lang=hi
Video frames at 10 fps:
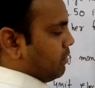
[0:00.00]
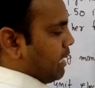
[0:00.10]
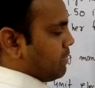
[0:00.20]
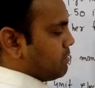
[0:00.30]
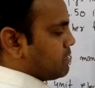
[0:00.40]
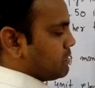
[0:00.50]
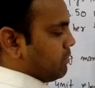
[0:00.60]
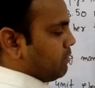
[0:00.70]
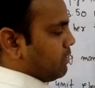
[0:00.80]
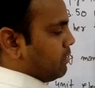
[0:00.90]
नाइन में से
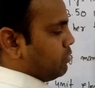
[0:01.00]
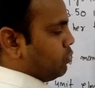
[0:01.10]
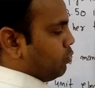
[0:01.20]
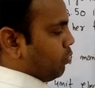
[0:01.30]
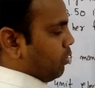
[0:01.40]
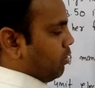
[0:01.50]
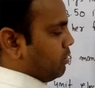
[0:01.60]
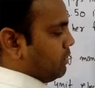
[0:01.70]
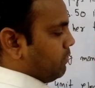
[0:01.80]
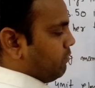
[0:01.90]
सेवन गया टू
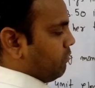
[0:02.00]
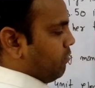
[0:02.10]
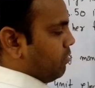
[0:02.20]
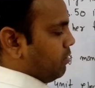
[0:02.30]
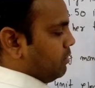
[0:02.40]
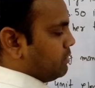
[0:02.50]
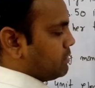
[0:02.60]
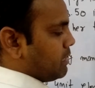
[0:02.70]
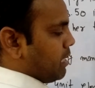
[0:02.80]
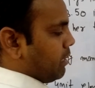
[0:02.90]
और ये फोर
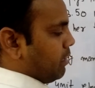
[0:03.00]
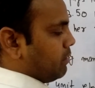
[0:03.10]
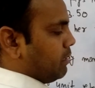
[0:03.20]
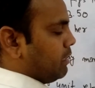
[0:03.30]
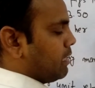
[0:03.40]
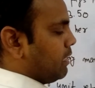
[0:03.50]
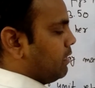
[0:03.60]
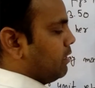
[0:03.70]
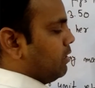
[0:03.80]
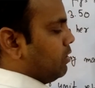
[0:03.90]
नीचे आया क्लियर
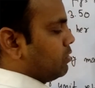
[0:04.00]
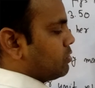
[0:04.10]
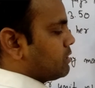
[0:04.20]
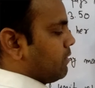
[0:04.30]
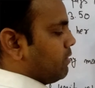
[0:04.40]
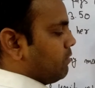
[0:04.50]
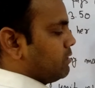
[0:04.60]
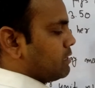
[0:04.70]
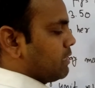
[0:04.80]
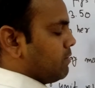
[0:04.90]
है तो सेवन
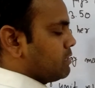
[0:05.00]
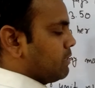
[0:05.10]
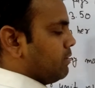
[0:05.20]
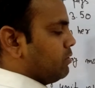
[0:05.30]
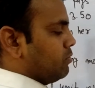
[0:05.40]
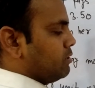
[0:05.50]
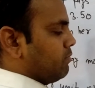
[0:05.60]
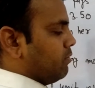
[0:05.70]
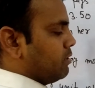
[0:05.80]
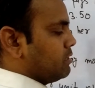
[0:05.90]
वन जा सेवन सेवन टू जा
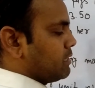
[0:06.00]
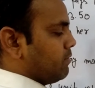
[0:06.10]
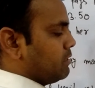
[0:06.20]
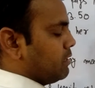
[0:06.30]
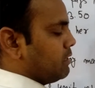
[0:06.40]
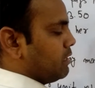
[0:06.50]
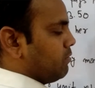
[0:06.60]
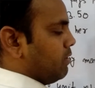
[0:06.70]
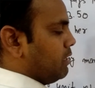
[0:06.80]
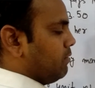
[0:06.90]
फोर्टीन सेवन थ्री जा
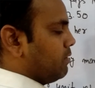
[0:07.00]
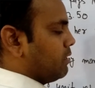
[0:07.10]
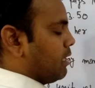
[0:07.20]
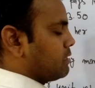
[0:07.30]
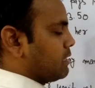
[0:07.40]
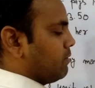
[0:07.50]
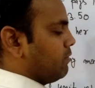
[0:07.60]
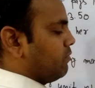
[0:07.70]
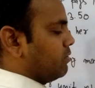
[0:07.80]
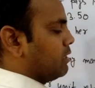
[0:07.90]
ट्वेंटी वन और
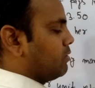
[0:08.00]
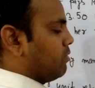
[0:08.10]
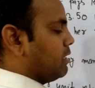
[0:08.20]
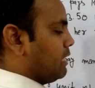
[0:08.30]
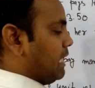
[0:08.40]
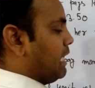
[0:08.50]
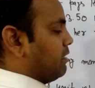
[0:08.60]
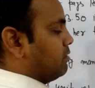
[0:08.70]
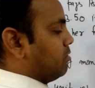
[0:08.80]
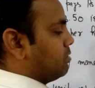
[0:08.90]
सेवन फोर जा ट्वेंटी
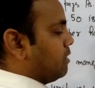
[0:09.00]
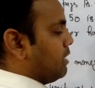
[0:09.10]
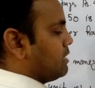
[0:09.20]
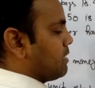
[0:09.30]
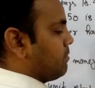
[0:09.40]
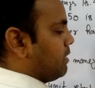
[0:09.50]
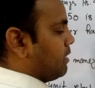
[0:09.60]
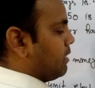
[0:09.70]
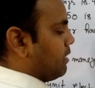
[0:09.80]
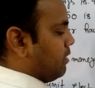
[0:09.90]
एट तो थ्री जा में
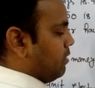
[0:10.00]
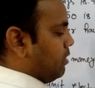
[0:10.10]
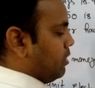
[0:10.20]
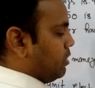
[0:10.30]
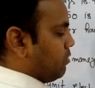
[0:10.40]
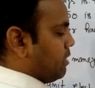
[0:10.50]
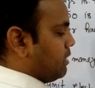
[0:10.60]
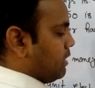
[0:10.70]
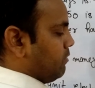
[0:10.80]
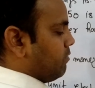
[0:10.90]
लगेगा
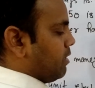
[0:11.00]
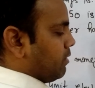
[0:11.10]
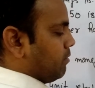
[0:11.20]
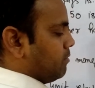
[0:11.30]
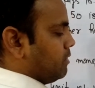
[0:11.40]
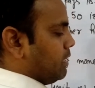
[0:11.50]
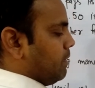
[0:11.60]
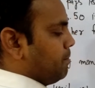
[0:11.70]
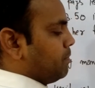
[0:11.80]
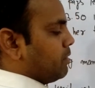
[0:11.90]
ट्वेंटी वन ठीक
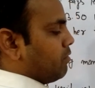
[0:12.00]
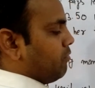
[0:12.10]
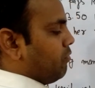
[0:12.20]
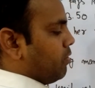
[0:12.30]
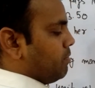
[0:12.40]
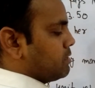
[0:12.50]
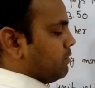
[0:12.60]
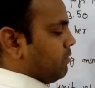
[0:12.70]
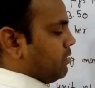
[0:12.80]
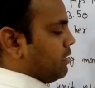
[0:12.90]
है तो फोर में
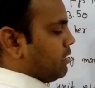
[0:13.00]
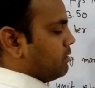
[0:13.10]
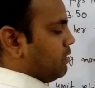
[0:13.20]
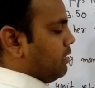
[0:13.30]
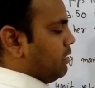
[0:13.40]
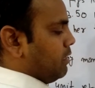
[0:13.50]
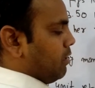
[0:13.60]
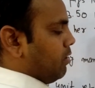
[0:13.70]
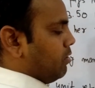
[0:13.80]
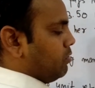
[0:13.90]
से वन गया थ्री
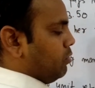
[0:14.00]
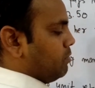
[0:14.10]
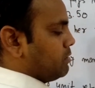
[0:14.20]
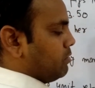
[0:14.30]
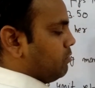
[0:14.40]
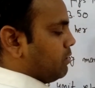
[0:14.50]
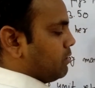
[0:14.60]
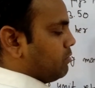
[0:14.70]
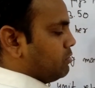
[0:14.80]
और टू में से टू गया तो